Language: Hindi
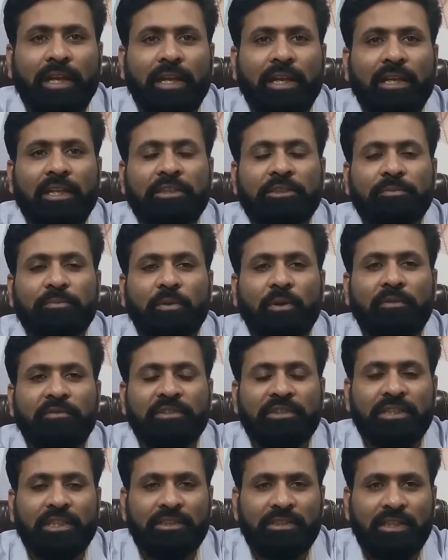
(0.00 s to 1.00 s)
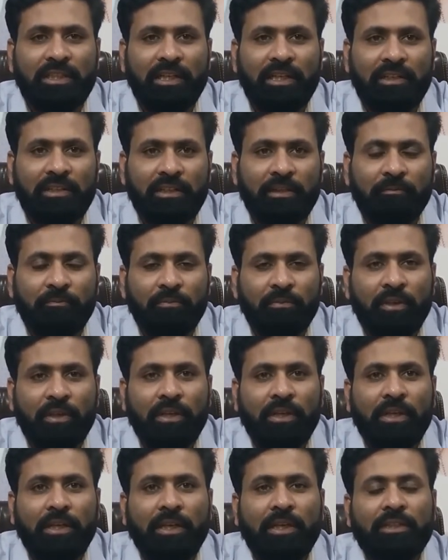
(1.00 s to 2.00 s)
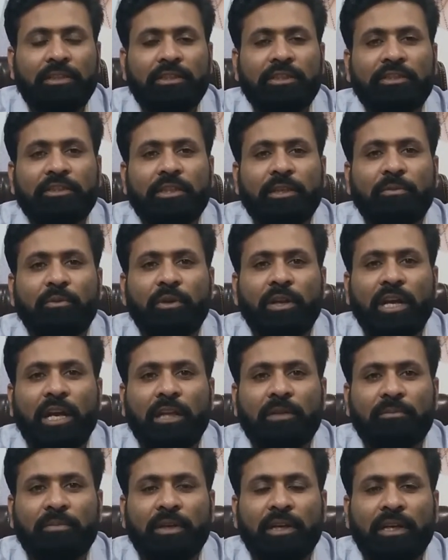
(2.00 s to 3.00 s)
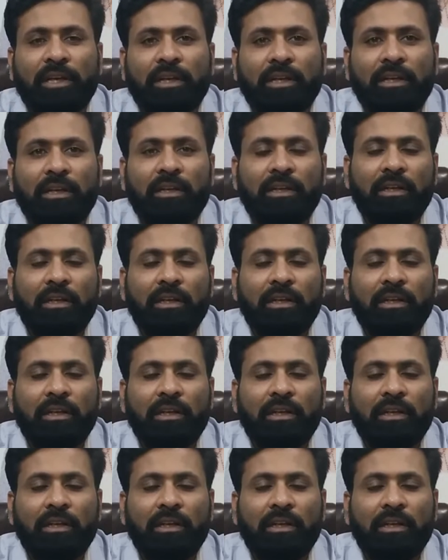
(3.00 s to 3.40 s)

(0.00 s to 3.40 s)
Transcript: इंग्लिश प्रोफिशेंसी लेटर जिसकी बुनियाद पर